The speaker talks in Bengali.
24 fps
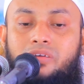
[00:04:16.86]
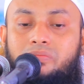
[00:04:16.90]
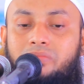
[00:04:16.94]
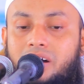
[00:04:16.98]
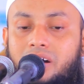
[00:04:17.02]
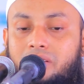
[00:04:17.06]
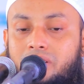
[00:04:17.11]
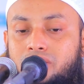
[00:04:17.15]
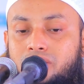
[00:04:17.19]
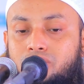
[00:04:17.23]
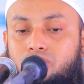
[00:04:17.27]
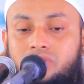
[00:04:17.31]

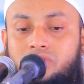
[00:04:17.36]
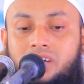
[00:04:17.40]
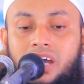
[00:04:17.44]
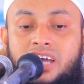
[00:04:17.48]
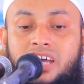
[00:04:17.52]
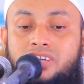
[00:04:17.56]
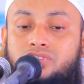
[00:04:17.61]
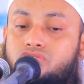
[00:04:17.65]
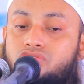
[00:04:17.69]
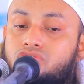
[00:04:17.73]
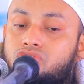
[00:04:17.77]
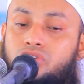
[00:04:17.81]
বাবা তুই
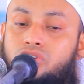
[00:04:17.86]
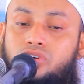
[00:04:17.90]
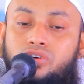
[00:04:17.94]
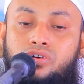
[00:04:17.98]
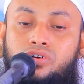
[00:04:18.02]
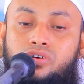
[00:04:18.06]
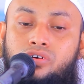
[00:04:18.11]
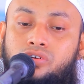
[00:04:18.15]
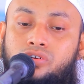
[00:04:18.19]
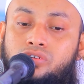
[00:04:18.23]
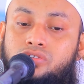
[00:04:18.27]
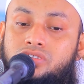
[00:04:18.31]
আসছো
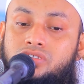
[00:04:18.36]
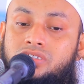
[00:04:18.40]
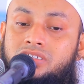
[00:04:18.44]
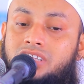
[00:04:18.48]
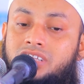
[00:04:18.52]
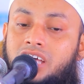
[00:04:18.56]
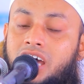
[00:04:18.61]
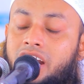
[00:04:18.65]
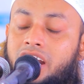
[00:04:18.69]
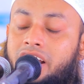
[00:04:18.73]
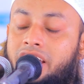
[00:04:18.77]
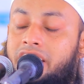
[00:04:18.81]

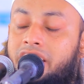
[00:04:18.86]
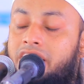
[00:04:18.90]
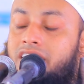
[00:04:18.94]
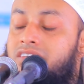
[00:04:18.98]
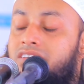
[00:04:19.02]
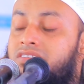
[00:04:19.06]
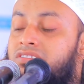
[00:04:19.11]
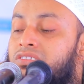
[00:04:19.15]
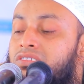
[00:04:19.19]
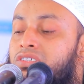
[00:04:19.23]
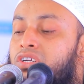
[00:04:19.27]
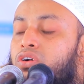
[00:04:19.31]
তারকে
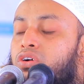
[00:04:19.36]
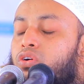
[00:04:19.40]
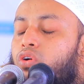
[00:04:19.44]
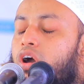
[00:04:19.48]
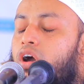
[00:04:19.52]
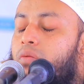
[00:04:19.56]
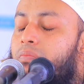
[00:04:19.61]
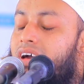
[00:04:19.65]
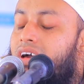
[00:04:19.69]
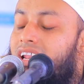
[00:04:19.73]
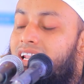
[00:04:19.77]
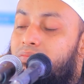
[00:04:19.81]

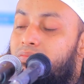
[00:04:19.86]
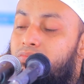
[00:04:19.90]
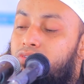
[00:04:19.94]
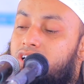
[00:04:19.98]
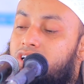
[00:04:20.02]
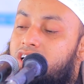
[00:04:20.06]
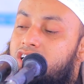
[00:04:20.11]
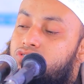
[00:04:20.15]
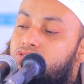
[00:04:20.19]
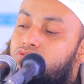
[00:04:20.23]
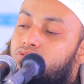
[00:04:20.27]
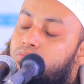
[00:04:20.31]
কপালে
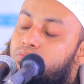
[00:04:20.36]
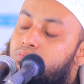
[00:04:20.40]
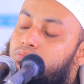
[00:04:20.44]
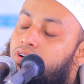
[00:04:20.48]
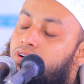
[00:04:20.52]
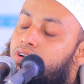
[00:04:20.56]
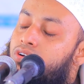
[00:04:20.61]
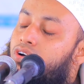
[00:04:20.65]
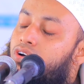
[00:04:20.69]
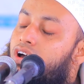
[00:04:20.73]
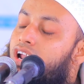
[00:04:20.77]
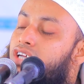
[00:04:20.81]
মুখে
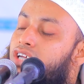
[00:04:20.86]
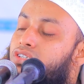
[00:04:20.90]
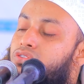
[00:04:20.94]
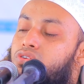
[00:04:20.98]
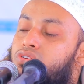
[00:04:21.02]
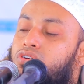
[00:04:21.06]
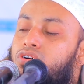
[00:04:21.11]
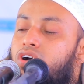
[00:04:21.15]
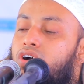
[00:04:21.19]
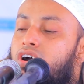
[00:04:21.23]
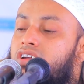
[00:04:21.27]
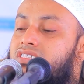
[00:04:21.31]
চুম্বন করা
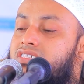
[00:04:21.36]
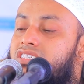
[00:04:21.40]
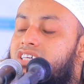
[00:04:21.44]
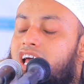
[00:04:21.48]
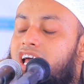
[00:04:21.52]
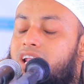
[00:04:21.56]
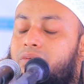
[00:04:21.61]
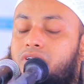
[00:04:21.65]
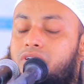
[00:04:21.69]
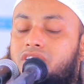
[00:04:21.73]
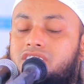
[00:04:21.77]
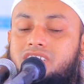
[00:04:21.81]
শুরু করছে
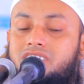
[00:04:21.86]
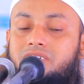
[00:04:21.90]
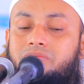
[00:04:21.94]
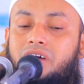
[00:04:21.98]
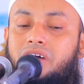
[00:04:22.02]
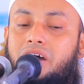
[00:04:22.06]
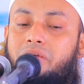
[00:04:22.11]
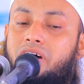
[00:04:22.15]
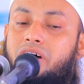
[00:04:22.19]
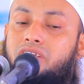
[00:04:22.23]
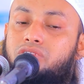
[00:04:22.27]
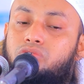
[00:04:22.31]
আর বলছে
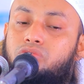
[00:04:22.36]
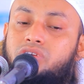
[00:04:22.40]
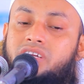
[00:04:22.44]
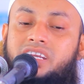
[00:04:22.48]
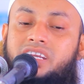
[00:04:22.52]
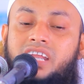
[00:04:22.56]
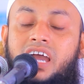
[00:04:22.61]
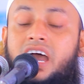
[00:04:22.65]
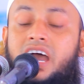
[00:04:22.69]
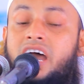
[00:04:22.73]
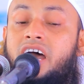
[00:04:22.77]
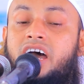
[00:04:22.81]
বাবা তুই
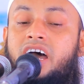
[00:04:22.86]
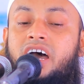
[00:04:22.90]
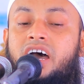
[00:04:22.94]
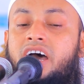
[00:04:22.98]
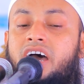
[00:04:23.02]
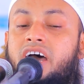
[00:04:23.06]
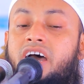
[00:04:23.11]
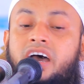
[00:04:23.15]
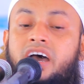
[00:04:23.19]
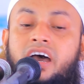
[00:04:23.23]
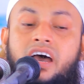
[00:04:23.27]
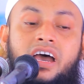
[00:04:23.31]

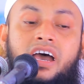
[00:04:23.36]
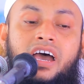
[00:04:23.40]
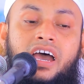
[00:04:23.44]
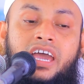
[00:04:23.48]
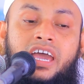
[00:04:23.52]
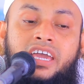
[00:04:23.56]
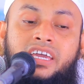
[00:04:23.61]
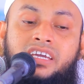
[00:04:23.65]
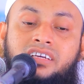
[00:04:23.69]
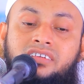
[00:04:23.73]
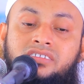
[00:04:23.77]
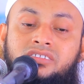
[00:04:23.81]

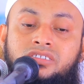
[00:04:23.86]
নাই